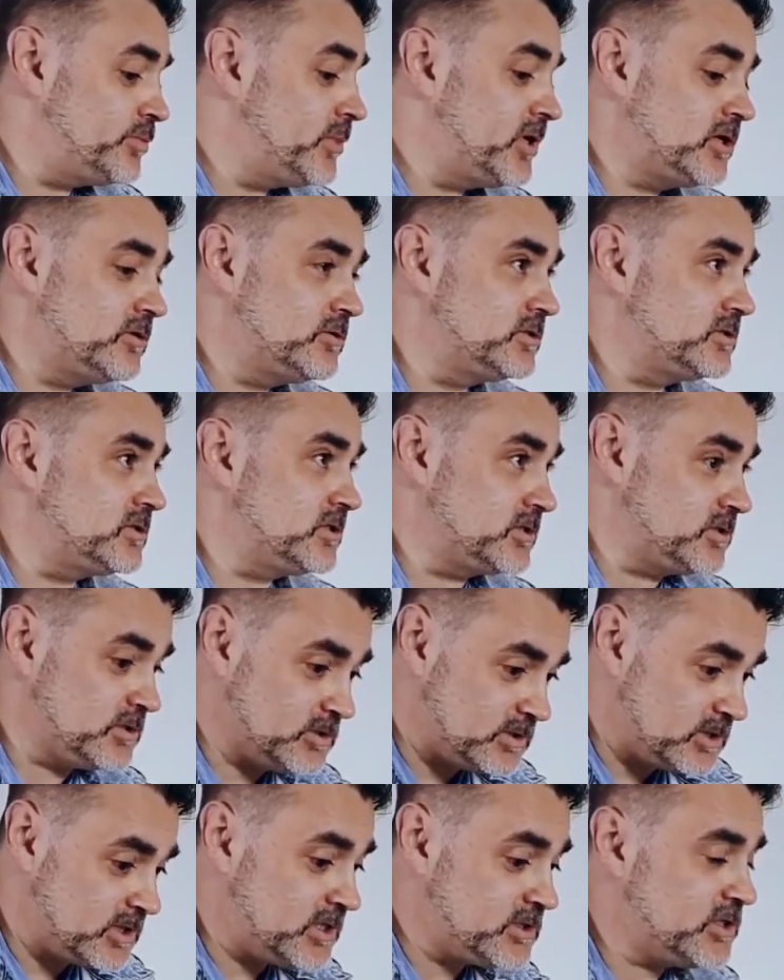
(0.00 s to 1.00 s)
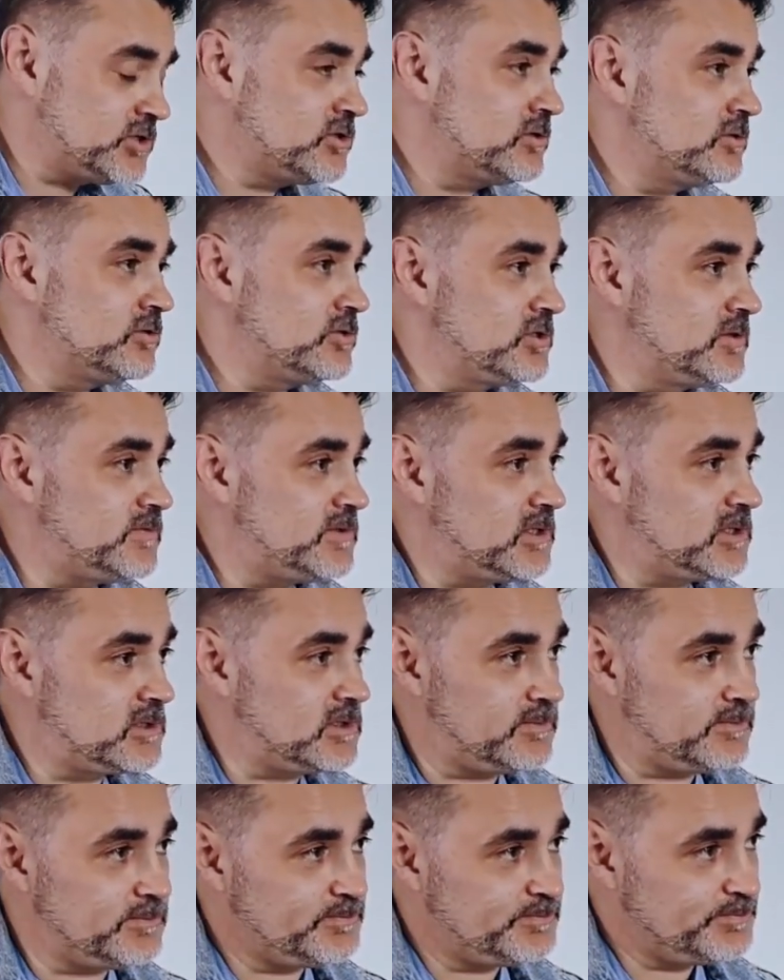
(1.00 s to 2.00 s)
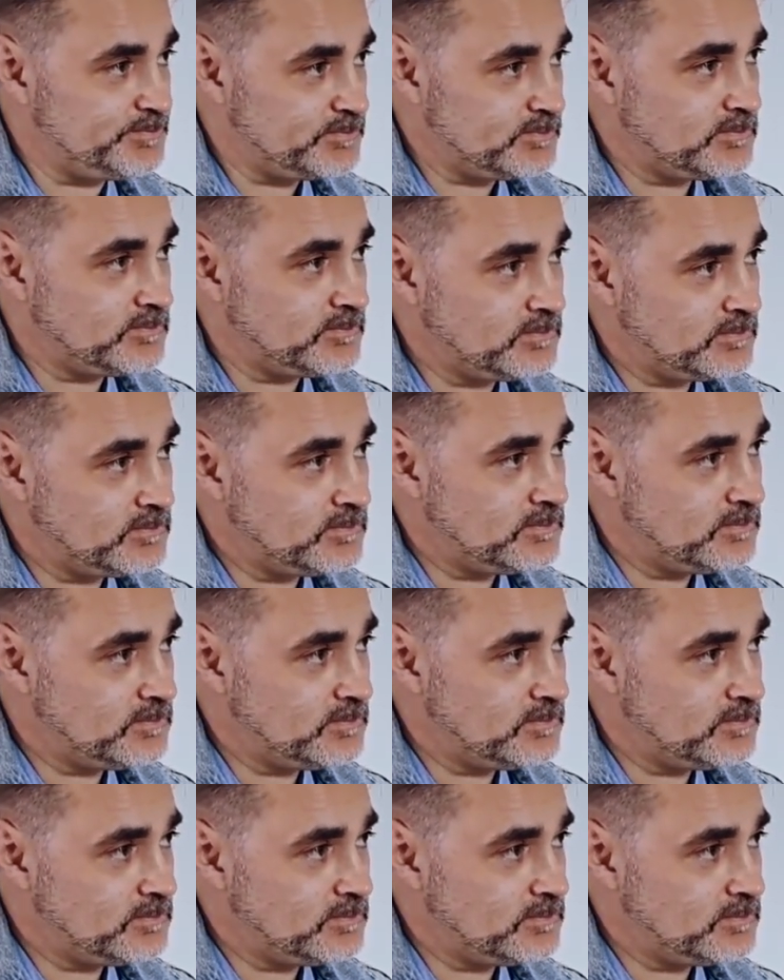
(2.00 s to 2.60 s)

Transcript: нужно бороться, да, за что нужно взяться? Я понял.